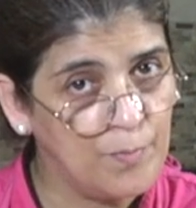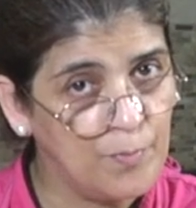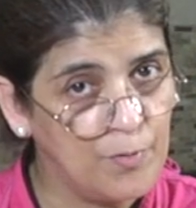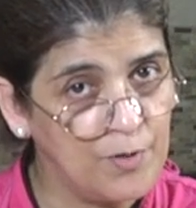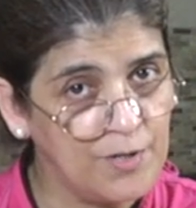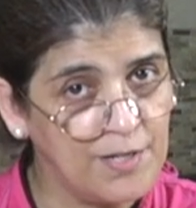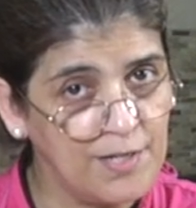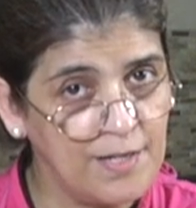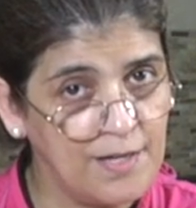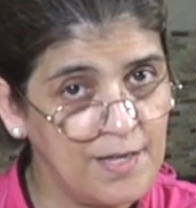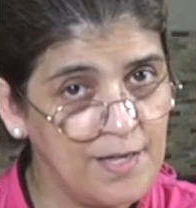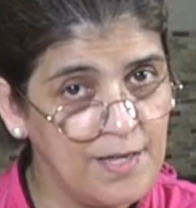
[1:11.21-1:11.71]

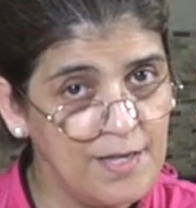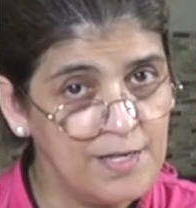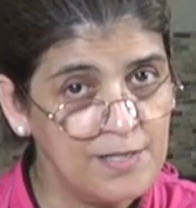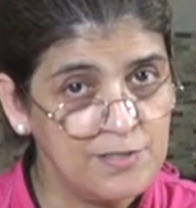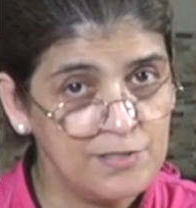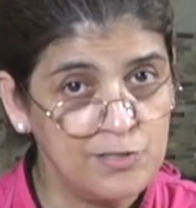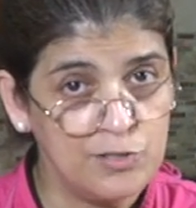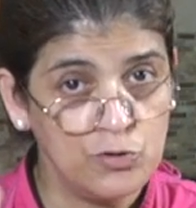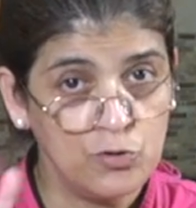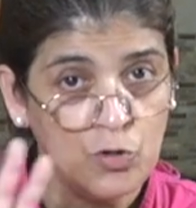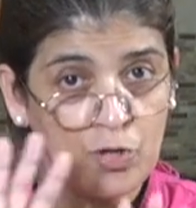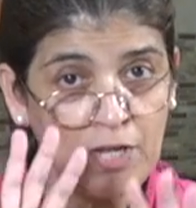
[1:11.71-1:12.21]
Porque
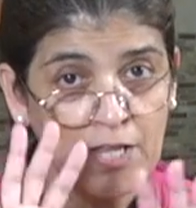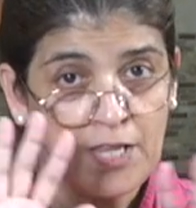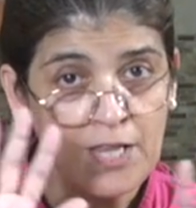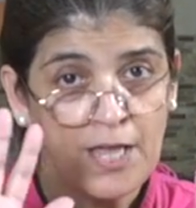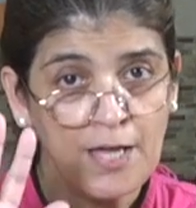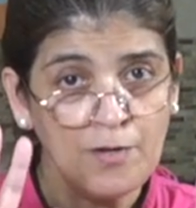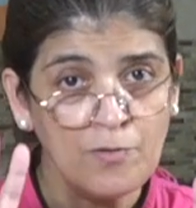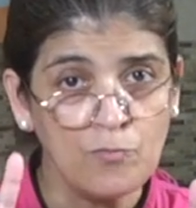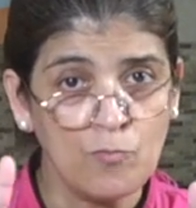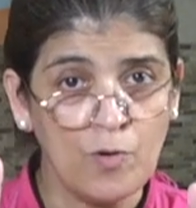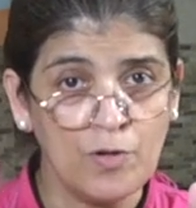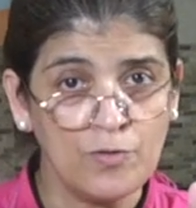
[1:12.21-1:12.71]
si no le
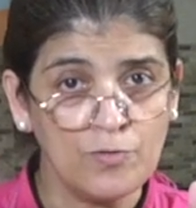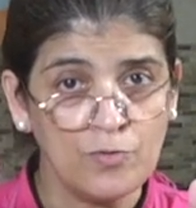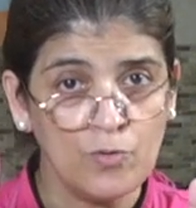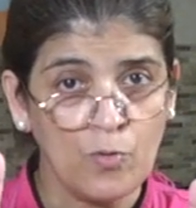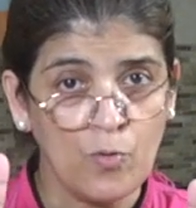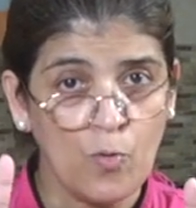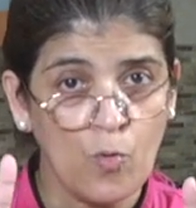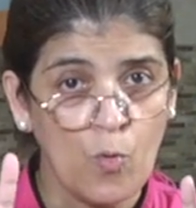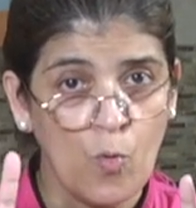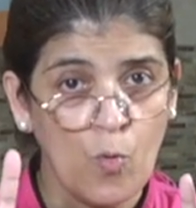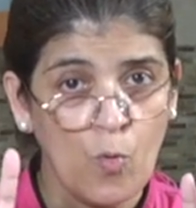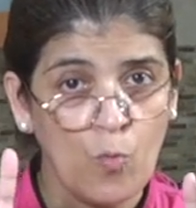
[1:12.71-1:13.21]
dan,
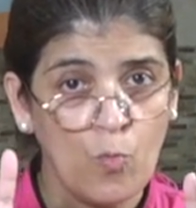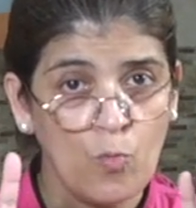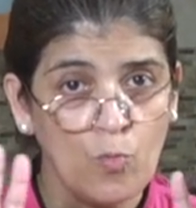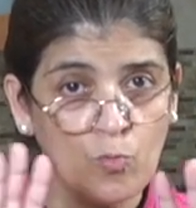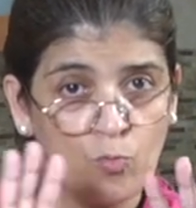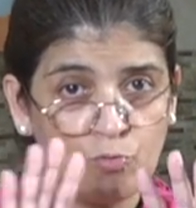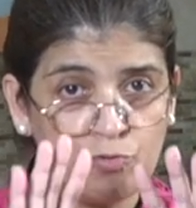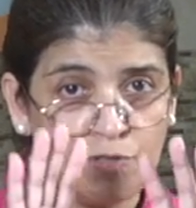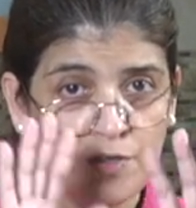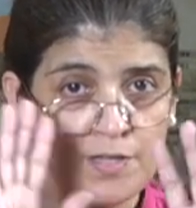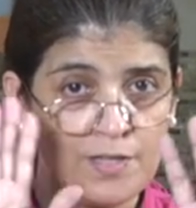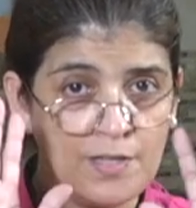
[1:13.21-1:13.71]
cuando
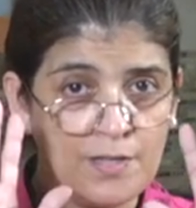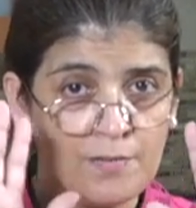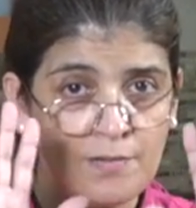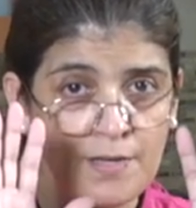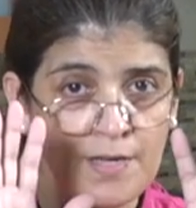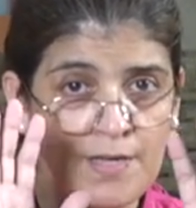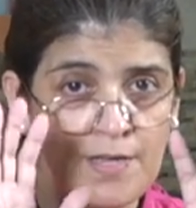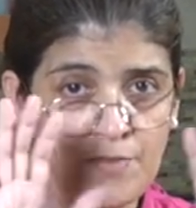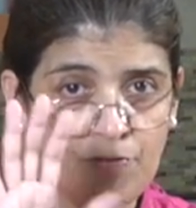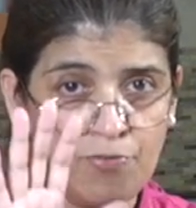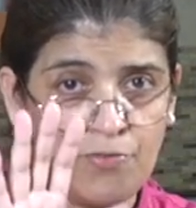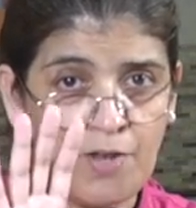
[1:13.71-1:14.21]
ustedes
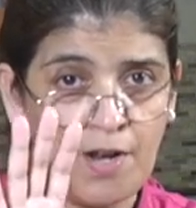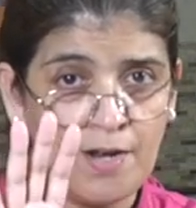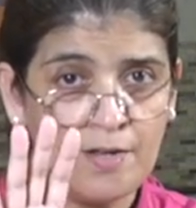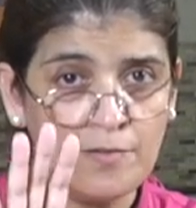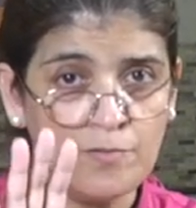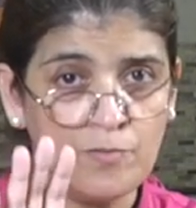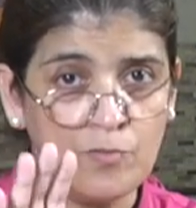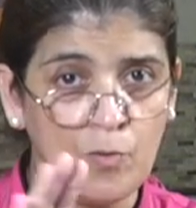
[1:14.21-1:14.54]
entran,